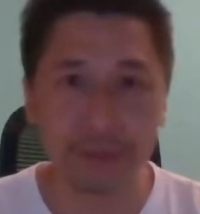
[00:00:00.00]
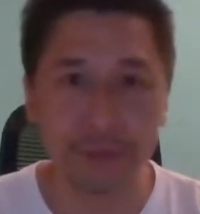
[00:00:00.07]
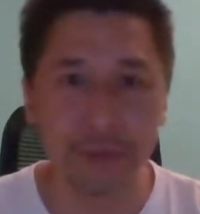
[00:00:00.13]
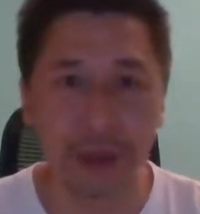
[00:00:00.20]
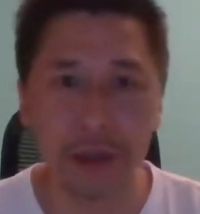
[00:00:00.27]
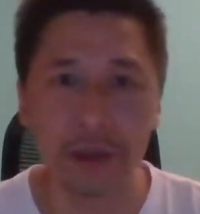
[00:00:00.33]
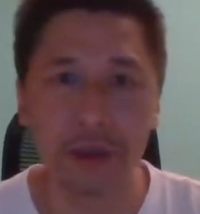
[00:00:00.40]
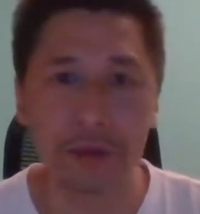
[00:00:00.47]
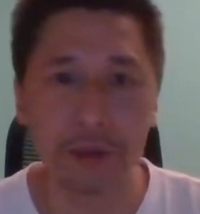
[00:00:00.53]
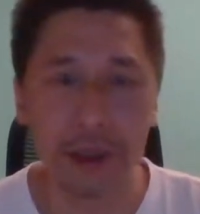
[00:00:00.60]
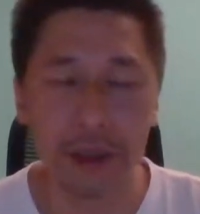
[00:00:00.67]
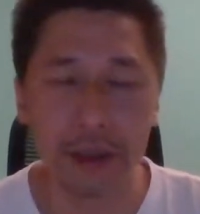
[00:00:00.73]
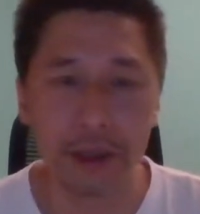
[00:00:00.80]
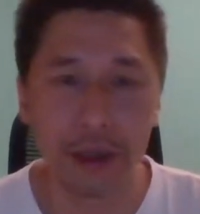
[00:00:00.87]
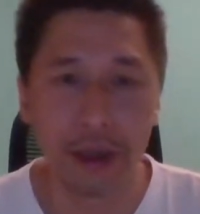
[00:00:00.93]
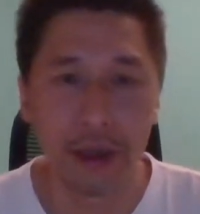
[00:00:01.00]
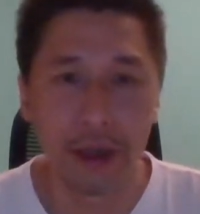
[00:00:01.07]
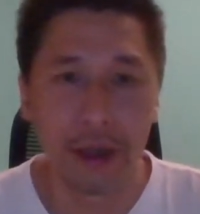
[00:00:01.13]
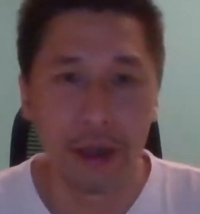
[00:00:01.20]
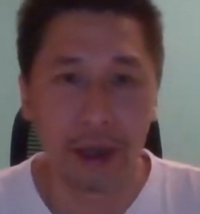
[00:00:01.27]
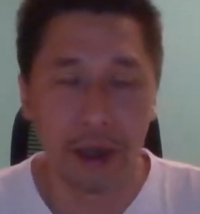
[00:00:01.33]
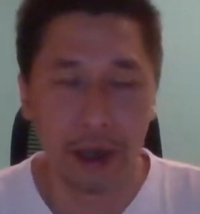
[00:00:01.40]
那是因为。
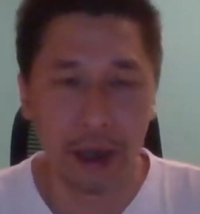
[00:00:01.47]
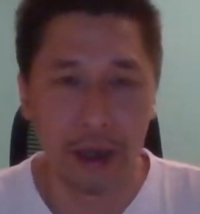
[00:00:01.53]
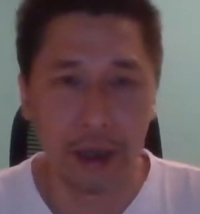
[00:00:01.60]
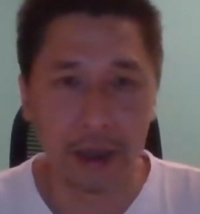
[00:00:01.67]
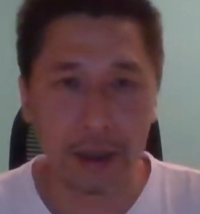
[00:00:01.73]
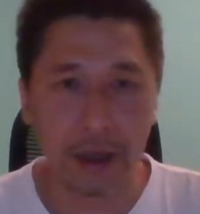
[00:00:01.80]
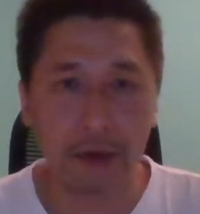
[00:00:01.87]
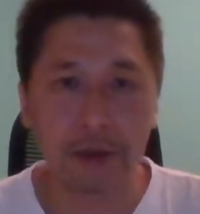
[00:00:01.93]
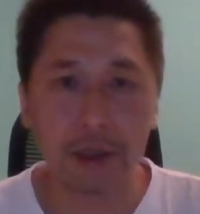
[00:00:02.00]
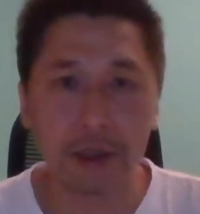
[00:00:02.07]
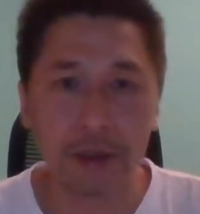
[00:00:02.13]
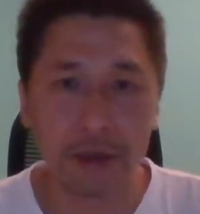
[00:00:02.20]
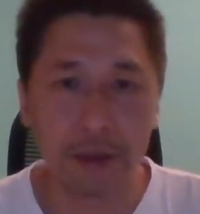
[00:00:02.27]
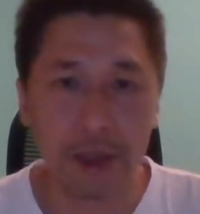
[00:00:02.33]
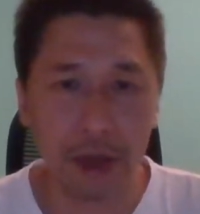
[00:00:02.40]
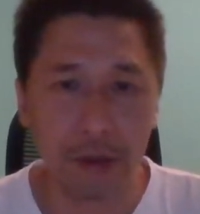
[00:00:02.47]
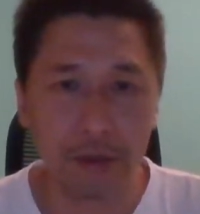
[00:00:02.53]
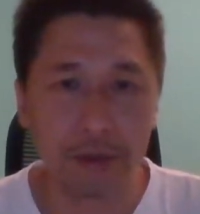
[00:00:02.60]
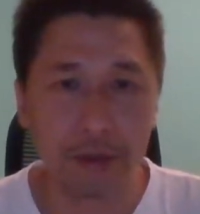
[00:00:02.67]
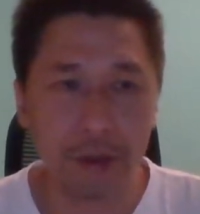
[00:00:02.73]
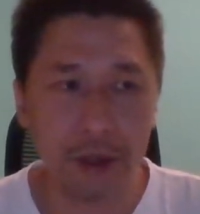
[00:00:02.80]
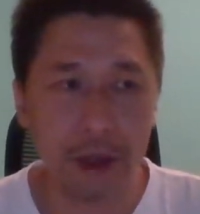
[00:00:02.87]
呃，高盛假如
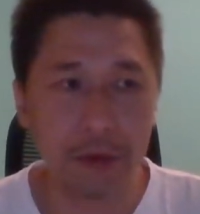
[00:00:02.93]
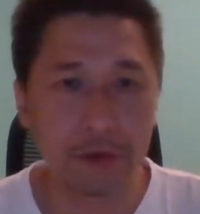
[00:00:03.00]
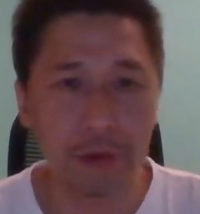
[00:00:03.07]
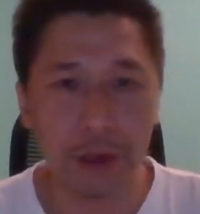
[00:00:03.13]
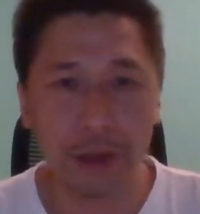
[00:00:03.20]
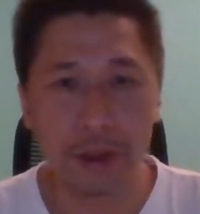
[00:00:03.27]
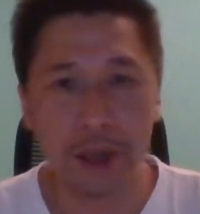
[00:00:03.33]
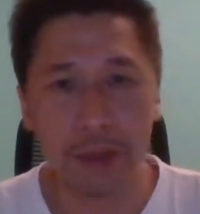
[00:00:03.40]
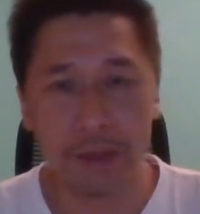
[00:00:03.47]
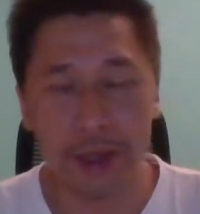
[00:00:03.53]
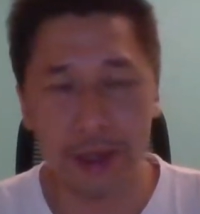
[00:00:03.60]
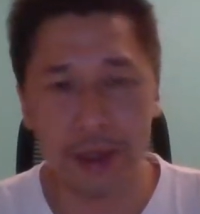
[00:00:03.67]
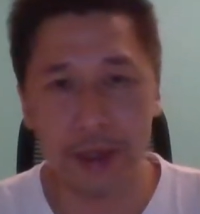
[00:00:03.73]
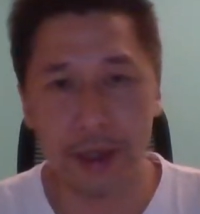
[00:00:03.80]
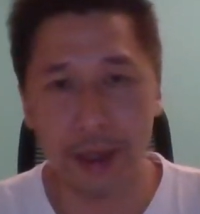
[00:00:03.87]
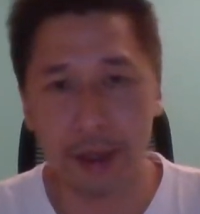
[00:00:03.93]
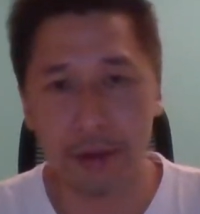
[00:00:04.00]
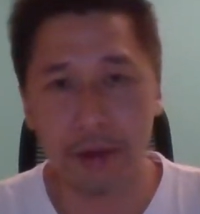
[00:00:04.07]
说要赚这笔钱的